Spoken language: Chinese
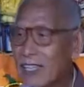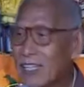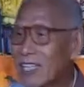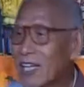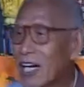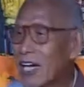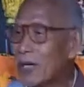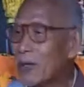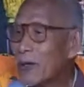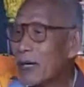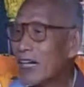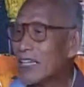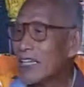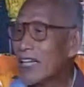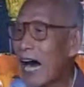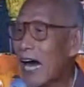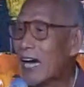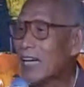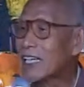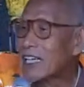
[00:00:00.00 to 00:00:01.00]
行运
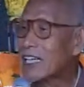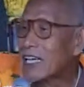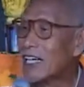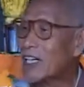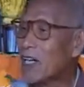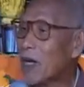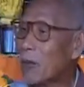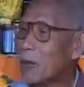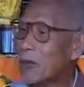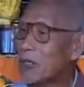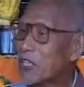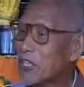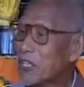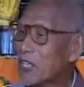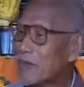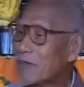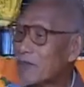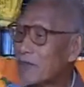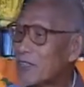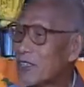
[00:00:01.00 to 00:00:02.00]
大师可了不
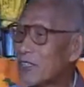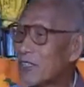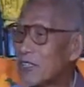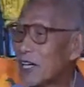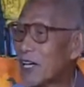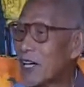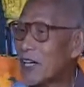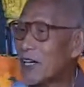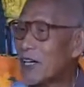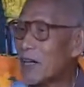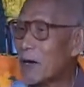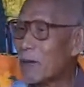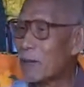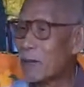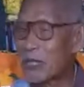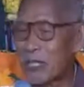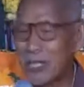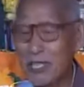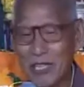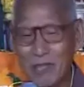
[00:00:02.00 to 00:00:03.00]
起。这个人了
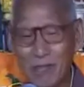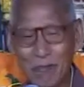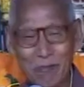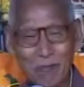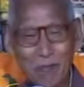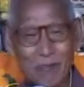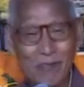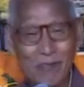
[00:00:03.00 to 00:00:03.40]
不起，